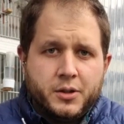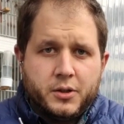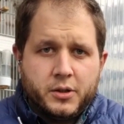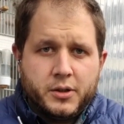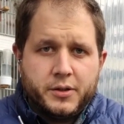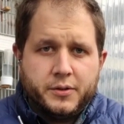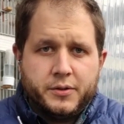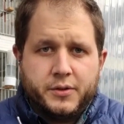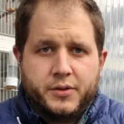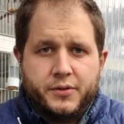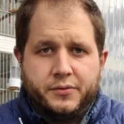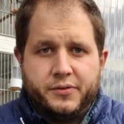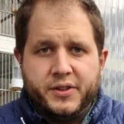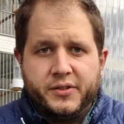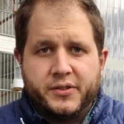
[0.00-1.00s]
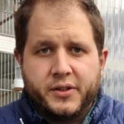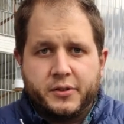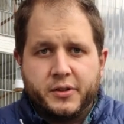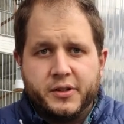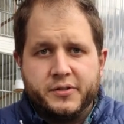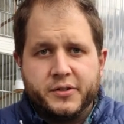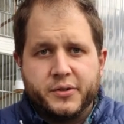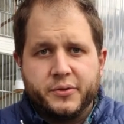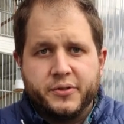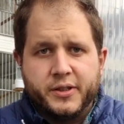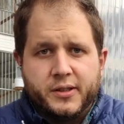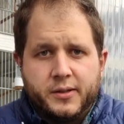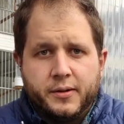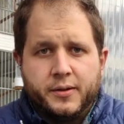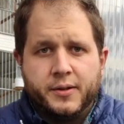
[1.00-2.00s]
Und wie es der Teufel so
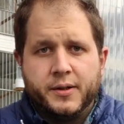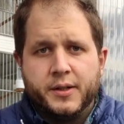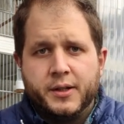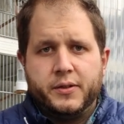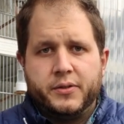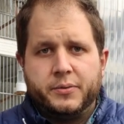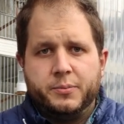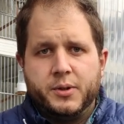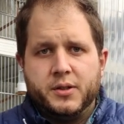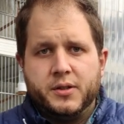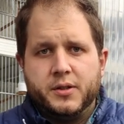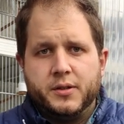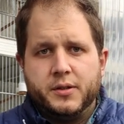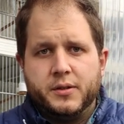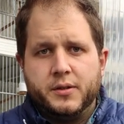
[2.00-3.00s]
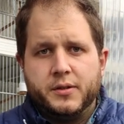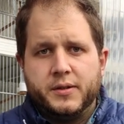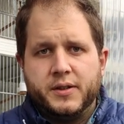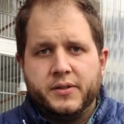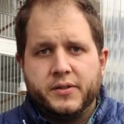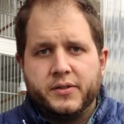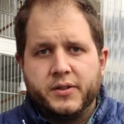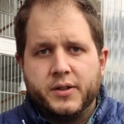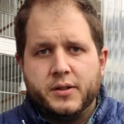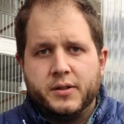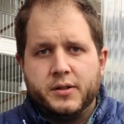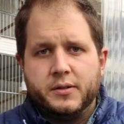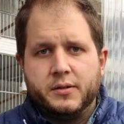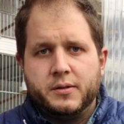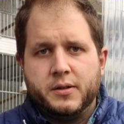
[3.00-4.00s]
will, ist mir dieses
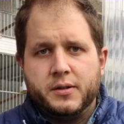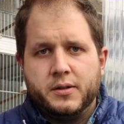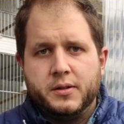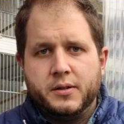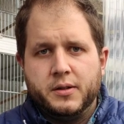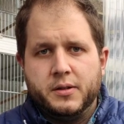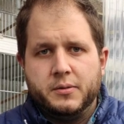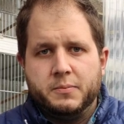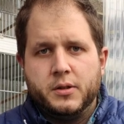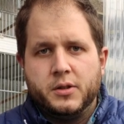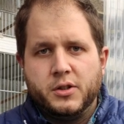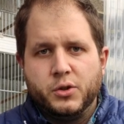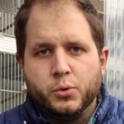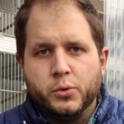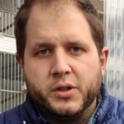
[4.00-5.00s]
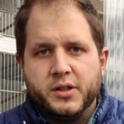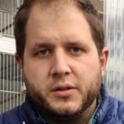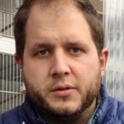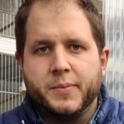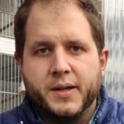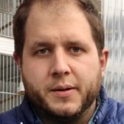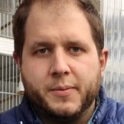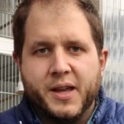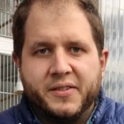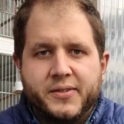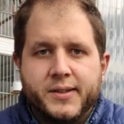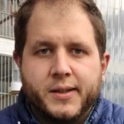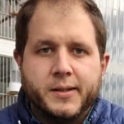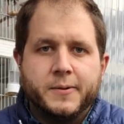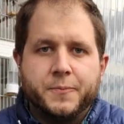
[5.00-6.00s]
Jahr im Juni bei einem
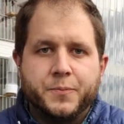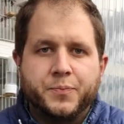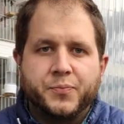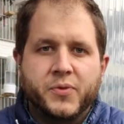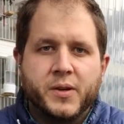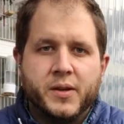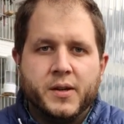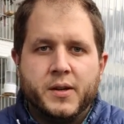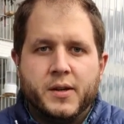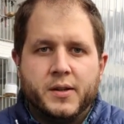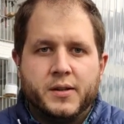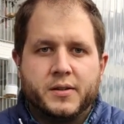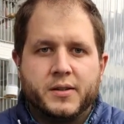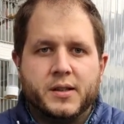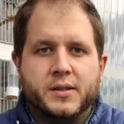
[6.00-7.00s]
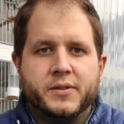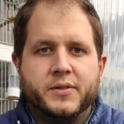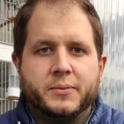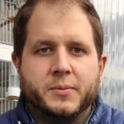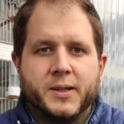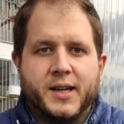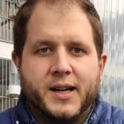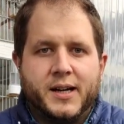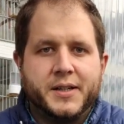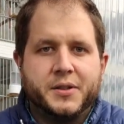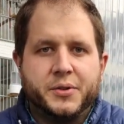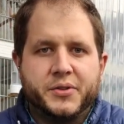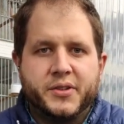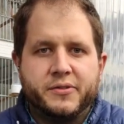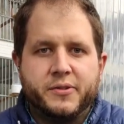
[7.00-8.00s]
Estling, das heißt einem gerade
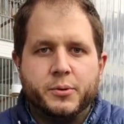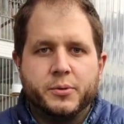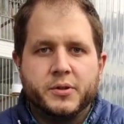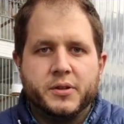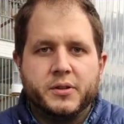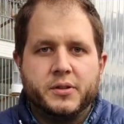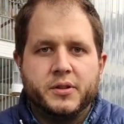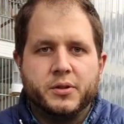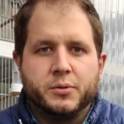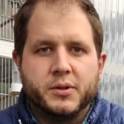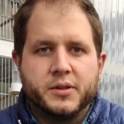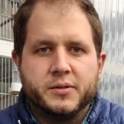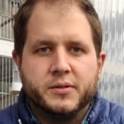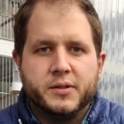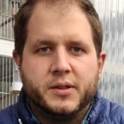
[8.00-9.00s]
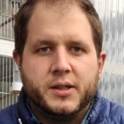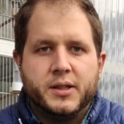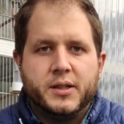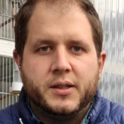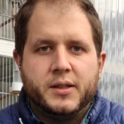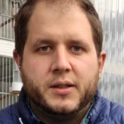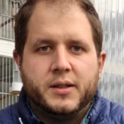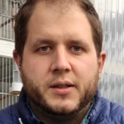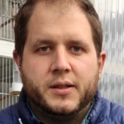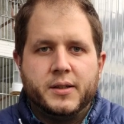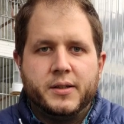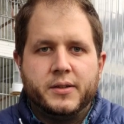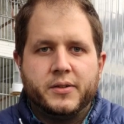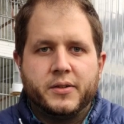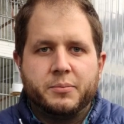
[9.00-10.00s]
ausgeflogenen Jungen,
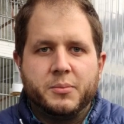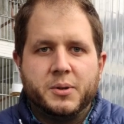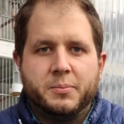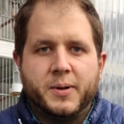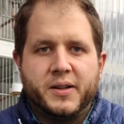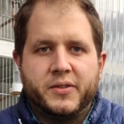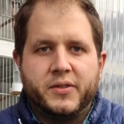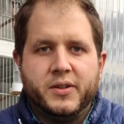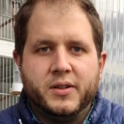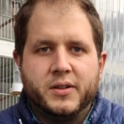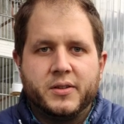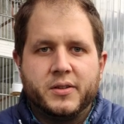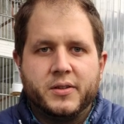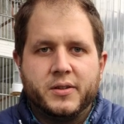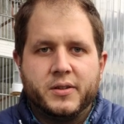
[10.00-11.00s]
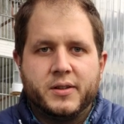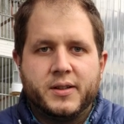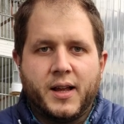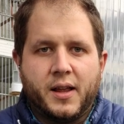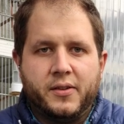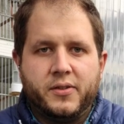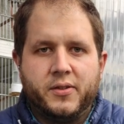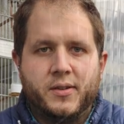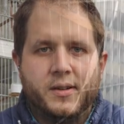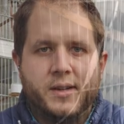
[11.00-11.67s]
äh, ist es mir passiert, dass